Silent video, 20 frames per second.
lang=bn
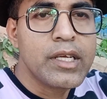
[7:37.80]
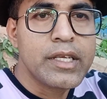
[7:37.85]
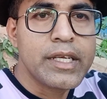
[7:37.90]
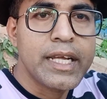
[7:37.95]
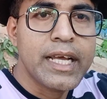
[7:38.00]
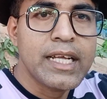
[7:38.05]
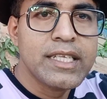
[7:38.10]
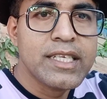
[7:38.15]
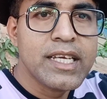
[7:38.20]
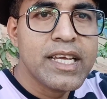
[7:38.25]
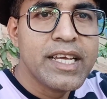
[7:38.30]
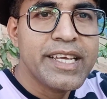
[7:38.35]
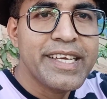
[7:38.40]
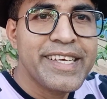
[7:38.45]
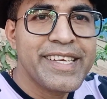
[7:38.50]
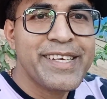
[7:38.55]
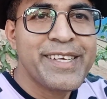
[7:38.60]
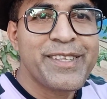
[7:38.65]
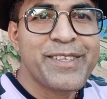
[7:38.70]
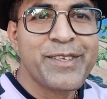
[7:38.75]
ঠিক আছে
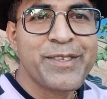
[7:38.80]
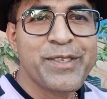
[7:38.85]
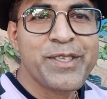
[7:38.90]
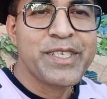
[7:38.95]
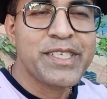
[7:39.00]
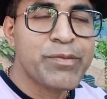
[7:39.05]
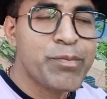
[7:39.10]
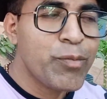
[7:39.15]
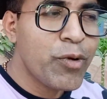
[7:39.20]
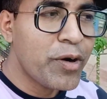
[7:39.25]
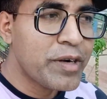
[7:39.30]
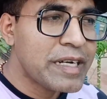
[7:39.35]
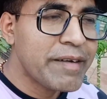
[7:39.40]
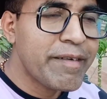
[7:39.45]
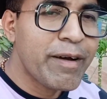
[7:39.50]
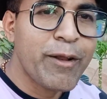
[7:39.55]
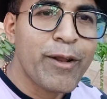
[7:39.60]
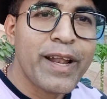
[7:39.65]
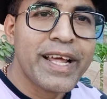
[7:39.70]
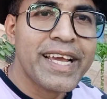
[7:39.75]
তো যদি ব্লগটা
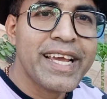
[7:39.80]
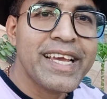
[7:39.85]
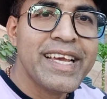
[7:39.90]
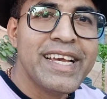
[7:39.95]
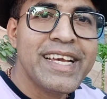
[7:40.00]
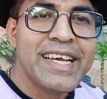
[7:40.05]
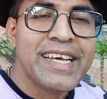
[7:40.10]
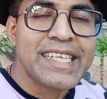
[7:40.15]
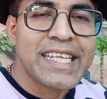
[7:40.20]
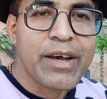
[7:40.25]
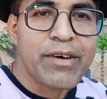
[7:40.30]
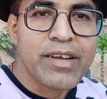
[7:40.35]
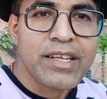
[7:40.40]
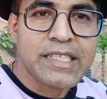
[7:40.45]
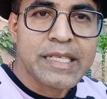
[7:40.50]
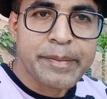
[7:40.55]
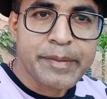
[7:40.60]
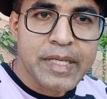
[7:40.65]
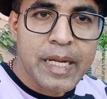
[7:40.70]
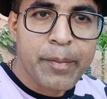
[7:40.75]
ভালো লাগে তাহলে
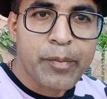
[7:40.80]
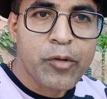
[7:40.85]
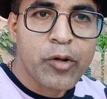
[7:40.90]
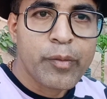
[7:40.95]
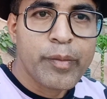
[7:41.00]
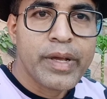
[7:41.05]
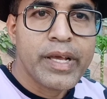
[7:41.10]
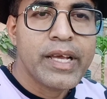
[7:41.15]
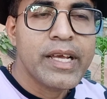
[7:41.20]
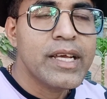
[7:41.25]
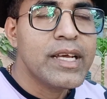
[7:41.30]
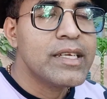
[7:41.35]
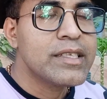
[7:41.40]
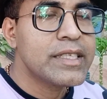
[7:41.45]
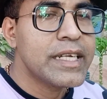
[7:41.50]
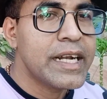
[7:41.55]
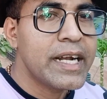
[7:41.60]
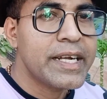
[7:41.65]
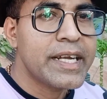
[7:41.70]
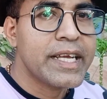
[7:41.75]
সাবস্ক্রাইব করবে
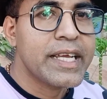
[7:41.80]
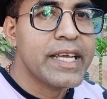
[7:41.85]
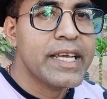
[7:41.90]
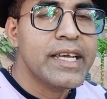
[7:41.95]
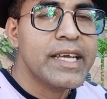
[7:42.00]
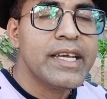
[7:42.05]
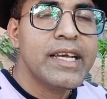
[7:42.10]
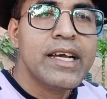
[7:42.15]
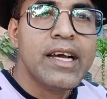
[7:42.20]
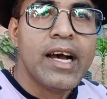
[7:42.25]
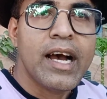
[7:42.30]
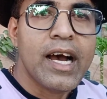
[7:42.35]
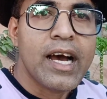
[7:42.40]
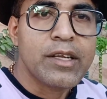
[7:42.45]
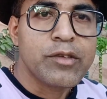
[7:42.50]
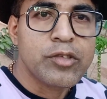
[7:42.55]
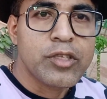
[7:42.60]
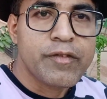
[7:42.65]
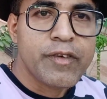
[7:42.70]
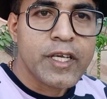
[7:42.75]
চ্যানেলটাকে আর
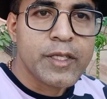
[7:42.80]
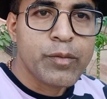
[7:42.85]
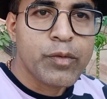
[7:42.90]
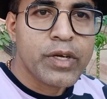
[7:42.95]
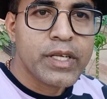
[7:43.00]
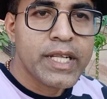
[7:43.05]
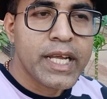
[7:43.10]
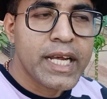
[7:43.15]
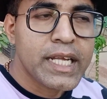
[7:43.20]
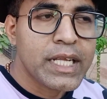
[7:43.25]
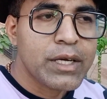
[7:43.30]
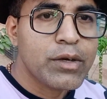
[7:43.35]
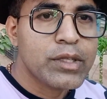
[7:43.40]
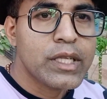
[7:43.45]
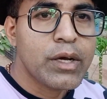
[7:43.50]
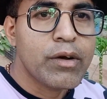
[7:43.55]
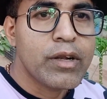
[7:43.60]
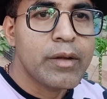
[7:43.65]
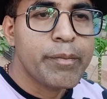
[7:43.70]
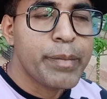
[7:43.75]
যদি ফেসবুকে দেখা থাকো
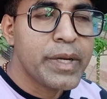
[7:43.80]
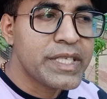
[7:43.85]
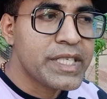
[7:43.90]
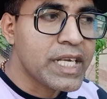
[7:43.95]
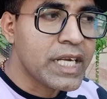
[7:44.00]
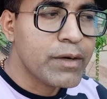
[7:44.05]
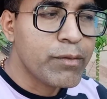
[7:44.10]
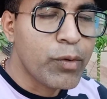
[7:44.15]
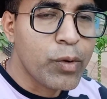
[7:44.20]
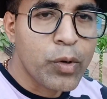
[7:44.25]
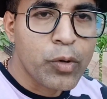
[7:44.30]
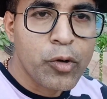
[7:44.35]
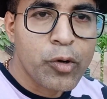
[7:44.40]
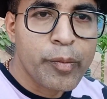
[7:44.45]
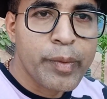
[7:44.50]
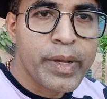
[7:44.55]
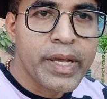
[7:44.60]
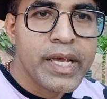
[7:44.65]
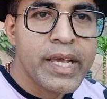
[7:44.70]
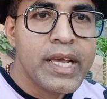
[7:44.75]
তাহলে পেজটাকে ফলো
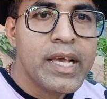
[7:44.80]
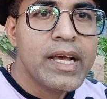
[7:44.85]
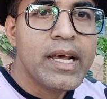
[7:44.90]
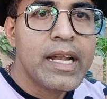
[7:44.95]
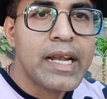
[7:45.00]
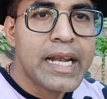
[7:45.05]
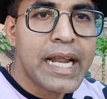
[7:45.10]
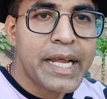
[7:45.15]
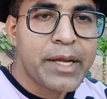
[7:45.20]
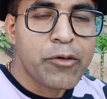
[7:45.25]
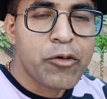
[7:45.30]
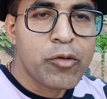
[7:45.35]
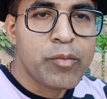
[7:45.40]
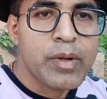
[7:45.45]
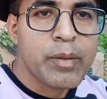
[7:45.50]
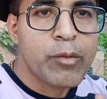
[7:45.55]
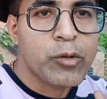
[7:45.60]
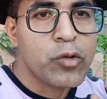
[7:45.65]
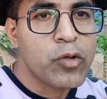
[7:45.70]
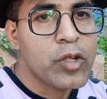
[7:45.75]
করবে লাইক
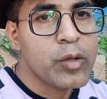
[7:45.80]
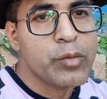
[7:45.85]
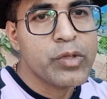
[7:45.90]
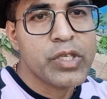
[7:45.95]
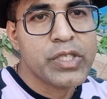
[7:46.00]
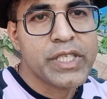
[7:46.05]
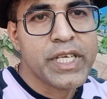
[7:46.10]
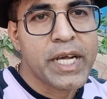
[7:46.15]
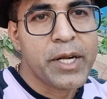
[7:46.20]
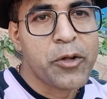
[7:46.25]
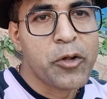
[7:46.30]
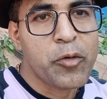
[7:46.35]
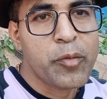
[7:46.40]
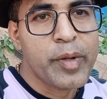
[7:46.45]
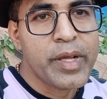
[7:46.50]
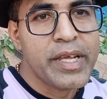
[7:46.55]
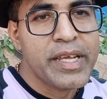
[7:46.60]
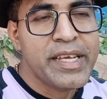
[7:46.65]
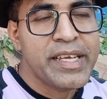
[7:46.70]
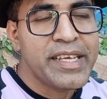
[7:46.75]
করবে বন্ধুদের মধ্যে শেয়ার
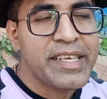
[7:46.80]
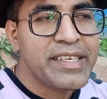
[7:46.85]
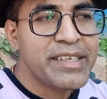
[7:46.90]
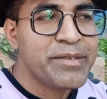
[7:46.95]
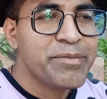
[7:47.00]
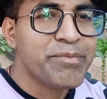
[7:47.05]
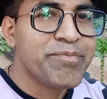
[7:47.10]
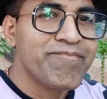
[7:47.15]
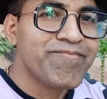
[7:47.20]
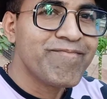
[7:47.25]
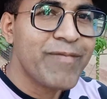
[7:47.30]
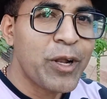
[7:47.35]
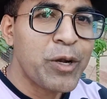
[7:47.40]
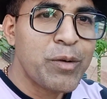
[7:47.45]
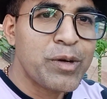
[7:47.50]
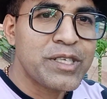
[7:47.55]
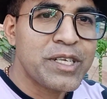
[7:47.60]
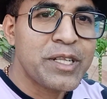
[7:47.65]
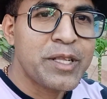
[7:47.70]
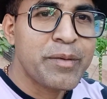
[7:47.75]
করবে
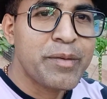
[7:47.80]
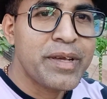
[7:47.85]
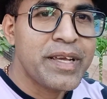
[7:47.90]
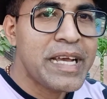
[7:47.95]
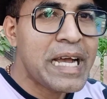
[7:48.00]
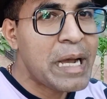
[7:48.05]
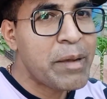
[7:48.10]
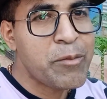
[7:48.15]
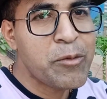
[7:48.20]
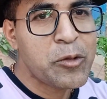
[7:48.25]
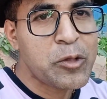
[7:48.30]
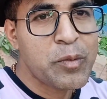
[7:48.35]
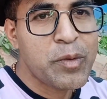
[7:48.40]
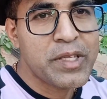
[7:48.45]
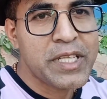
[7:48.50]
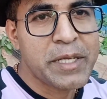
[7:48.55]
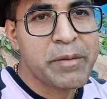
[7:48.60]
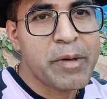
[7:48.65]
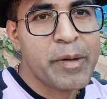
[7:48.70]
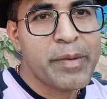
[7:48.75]
ভালোবাসা দেবে আমিও
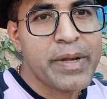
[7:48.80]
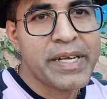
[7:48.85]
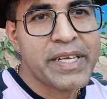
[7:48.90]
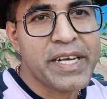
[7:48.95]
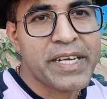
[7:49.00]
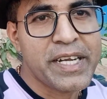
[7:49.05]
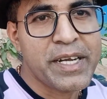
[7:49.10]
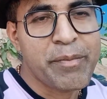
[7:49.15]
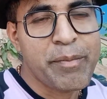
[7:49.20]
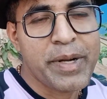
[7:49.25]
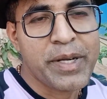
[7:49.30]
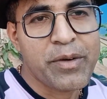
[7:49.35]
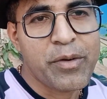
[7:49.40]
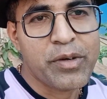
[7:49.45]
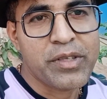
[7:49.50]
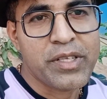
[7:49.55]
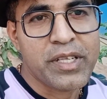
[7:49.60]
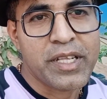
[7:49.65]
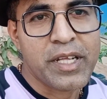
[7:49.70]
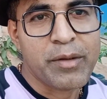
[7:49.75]
তোমাদের এভাবে এন্টারটেনমেন্ট
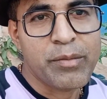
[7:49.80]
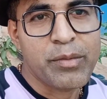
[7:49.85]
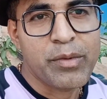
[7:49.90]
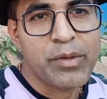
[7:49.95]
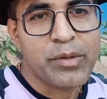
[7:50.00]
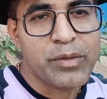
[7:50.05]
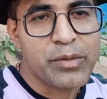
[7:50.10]
করতে থাকবো